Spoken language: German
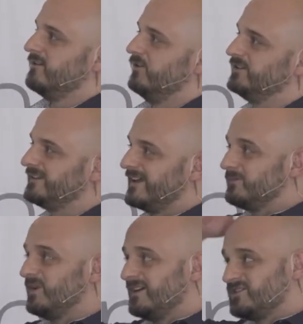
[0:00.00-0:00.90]
Und dann
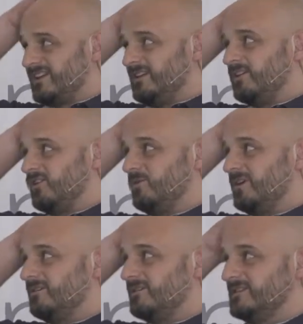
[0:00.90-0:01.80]
reden wir halt ständig
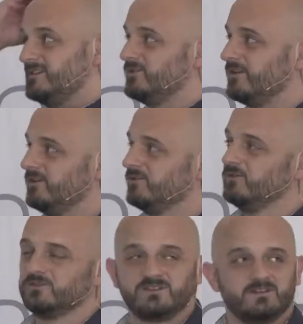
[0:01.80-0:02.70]
über Sitzungen und
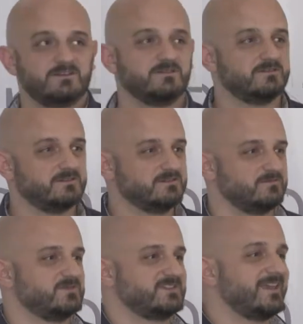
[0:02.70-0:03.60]
Nutzer,
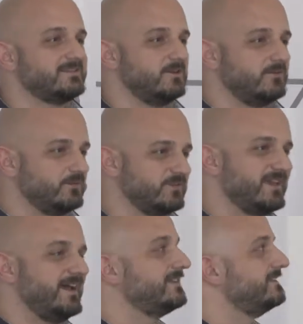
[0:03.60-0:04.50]

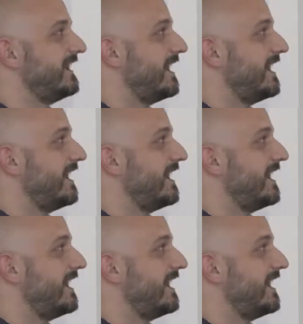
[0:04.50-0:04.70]
Seitenöffnungsraten,